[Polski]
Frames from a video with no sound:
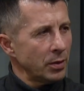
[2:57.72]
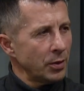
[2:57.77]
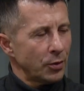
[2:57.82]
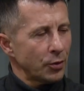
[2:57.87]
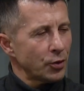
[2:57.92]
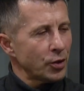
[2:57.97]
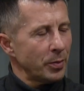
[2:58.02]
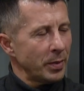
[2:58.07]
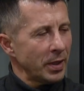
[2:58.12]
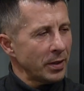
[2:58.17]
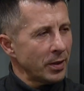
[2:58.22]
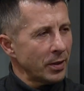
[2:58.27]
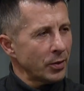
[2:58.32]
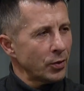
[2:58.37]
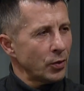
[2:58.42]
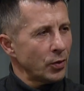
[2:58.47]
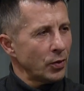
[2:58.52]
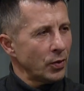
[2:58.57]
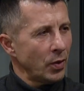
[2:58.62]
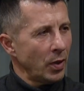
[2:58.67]
i to trzeba tak
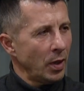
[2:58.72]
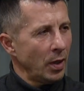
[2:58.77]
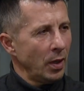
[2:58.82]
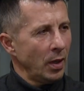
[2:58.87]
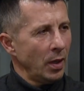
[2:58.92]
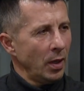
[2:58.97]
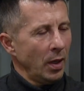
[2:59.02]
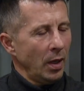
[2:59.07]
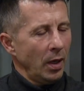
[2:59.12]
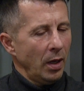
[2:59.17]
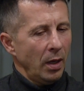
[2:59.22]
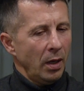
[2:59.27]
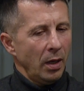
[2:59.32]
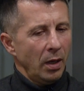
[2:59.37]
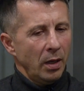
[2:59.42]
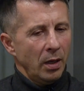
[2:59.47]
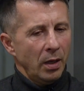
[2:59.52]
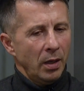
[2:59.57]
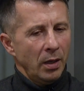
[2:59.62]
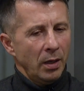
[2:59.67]
to
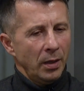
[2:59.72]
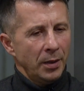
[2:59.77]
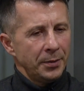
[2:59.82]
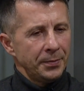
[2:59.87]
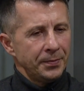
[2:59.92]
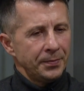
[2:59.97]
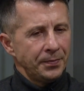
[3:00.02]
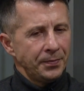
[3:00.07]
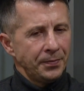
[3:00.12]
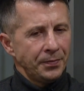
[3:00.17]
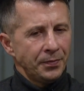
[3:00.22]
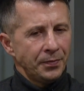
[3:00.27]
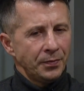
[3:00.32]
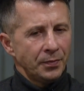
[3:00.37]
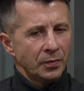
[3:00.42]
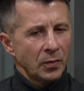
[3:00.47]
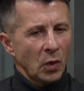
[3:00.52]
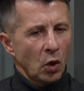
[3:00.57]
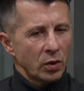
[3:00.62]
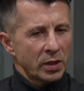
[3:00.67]
e,
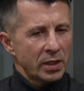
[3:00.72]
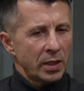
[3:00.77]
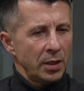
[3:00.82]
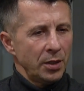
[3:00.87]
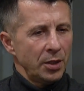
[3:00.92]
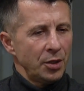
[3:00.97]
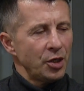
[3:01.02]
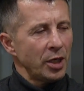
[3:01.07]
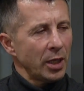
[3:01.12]
ocenić.